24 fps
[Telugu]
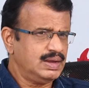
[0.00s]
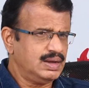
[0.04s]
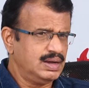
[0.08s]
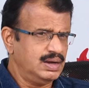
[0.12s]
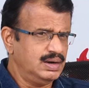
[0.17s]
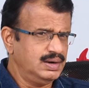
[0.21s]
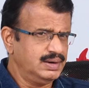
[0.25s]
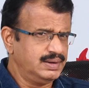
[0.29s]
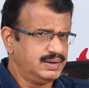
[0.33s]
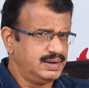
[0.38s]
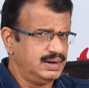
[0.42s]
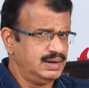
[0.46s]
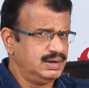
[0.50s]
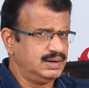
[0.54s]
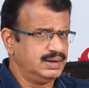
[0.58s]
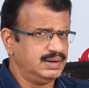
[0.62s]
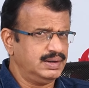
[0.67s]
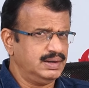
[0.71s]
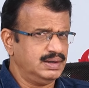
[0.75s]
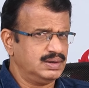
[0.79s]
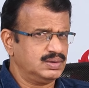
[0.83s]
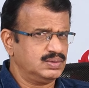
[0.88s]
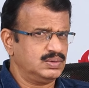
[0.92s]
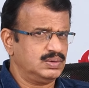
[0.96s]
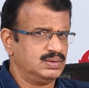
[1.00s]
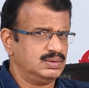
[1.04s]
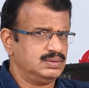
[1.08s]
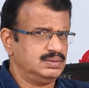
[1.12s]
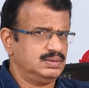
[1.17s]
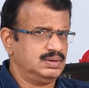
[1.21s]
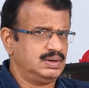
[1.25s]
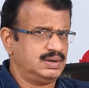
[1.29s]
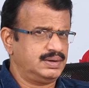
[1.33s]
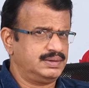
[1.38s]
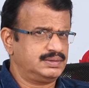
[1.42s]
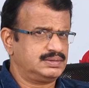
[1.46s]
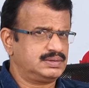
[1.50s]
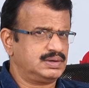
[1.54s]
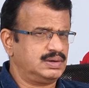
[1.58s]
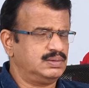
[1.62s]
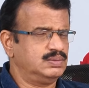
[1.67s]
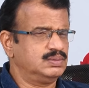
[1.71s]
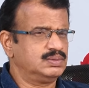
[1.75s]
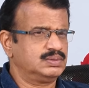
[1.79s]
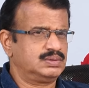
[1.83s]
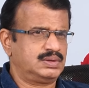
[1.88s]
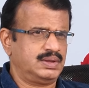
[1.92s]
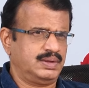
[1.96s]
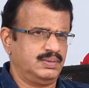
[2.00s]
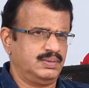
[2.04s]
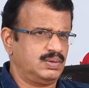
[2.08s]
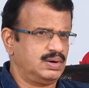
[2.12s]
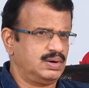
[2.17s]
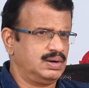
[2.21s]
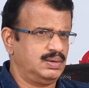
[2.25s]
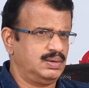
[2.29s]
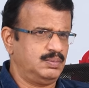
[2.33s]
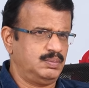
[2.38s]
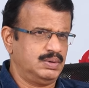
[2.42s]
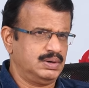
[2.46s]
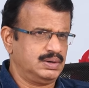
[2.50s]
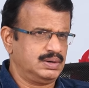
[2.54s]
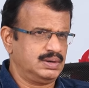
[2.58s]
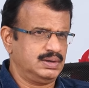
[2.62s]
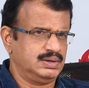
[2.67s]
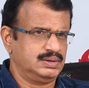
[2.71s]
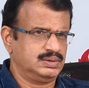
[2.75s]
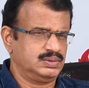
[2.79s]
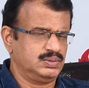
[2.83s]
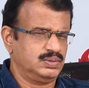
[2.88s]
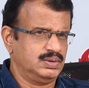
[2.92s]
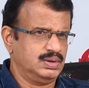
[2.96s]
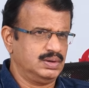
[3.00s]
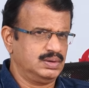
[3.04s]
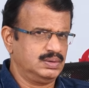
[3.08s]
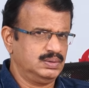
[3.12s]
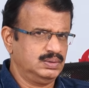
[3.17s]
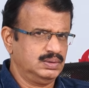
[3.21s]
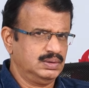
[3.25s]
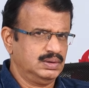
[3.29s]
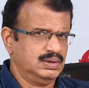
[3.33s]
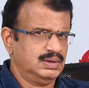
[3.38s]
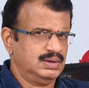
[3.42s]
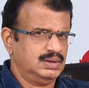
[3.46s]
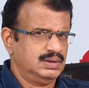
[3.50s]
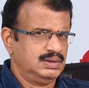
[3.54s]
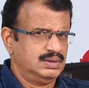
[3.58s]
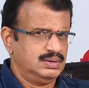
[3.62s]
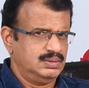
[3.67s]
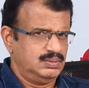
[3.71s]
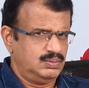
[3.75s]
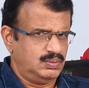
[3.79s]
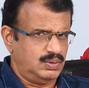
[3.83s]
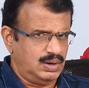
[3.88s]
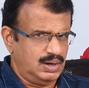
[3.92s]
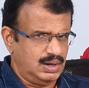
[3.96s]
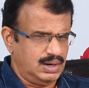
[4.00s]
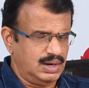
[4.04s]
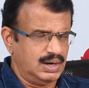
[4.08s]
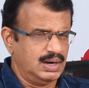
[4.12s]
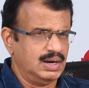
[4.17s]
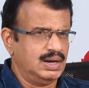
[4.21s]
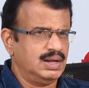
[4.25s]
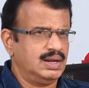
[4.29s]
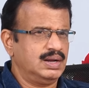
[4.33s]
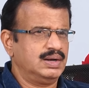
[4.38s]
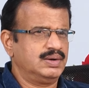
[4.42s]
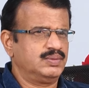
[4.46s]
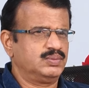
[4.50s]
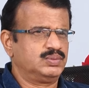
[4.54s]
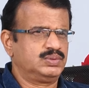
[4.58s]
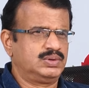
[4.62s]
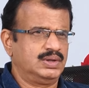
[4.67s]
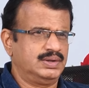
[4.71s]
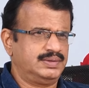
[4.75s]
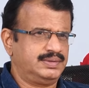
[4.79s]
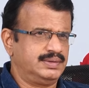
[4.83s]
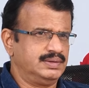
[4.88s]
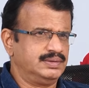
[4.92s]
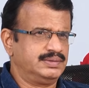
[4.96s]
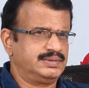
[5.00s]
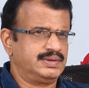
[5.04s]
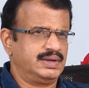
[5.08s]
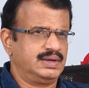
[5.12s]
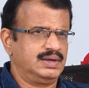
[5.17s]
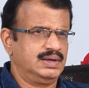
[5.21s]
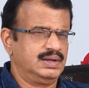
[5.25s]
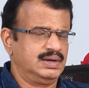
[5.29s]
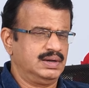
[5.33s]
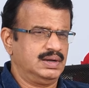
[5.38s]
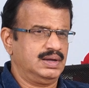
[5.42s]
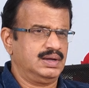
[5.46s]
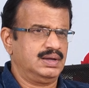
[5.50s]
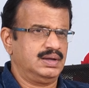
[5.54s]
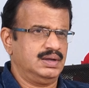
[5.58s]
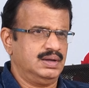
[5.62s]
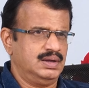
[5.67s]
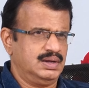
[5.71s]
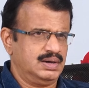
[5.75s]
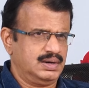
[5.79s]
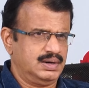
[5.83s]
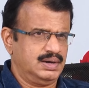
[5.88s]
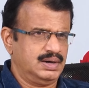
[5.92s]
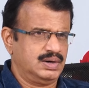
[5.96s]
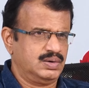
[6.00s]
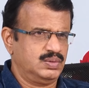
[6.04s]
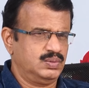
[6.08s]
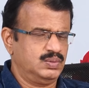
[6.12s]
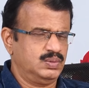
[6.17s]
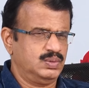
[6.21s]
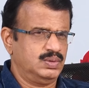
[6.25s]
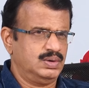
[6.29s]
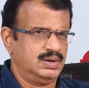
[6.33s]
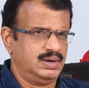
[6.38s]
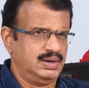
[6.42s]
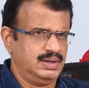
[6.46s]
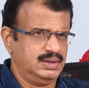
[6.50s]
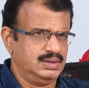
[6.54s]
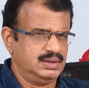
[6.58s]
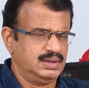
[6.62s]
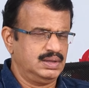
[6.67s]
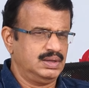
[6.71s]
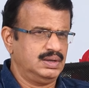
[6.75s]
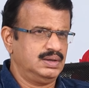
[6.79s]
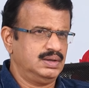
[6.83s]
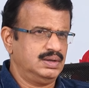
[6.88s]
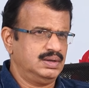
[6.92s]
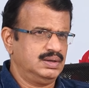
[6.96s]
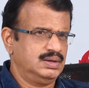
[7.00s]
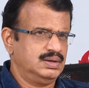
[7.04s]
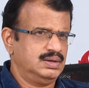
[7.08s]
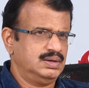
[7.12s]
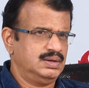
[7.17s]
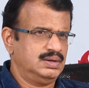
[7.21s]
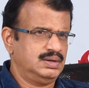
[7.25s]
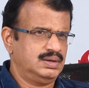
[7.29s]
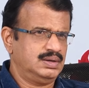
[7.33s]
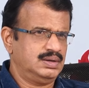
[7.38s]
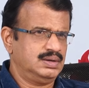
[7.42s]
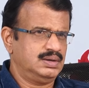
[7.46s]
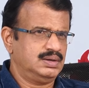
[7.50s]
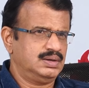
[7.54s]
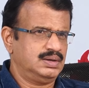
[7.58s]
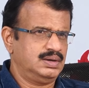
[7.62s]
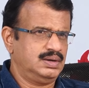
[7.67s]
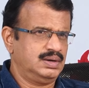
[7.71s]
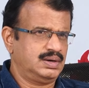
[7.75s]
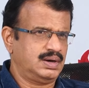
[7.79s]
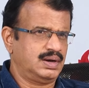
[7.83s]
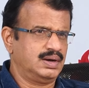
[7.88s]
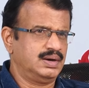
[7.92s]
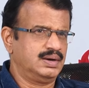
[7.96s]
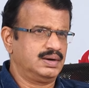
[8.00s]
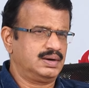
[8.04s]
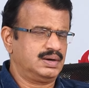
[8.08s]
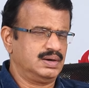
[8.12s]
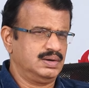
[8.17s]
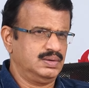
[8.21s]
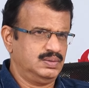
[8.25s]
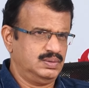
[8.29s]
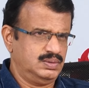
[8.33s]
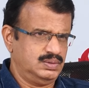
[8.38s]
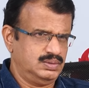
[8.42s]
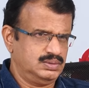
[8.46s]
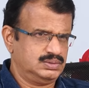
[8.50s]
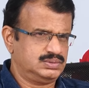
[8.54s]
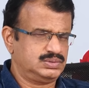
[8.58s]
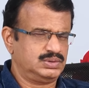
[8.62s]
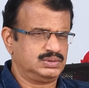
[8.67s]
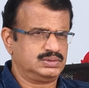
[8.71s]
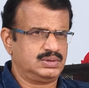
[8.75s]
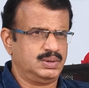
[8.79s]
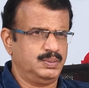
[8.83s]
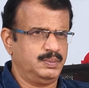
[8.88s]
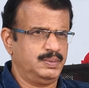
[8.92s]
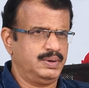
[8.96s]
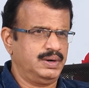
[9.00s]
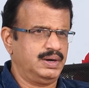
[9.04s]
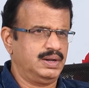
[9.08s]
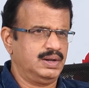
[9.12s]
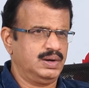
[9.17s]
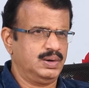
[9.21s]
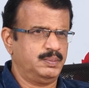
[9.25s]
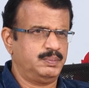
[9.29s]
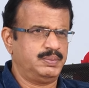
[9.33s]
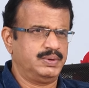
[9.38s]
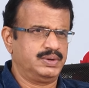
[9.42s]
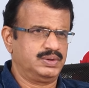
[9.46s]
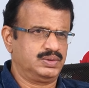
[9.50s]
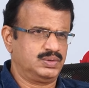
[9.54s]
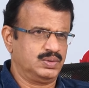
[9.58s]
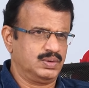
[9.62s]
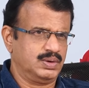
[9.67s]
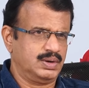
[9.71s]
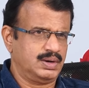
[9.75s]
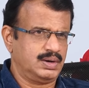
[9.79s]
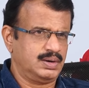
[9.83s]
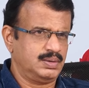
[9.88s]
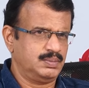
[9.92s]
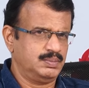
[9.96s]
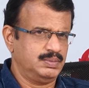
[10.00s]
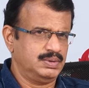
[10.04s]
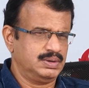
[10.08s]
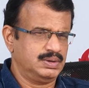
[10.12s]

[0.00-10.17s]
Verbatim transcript: కానీ కేటీఆర్ హరీష్ రావు తీవ్రంగా మాట్లాడుతున్నారు వాళ్ళని ఉద్దేశించిన అన్నాడు అనేది ఇంటర్నెట్లో సోషల్ మీడియాలో పెడుతున్నారు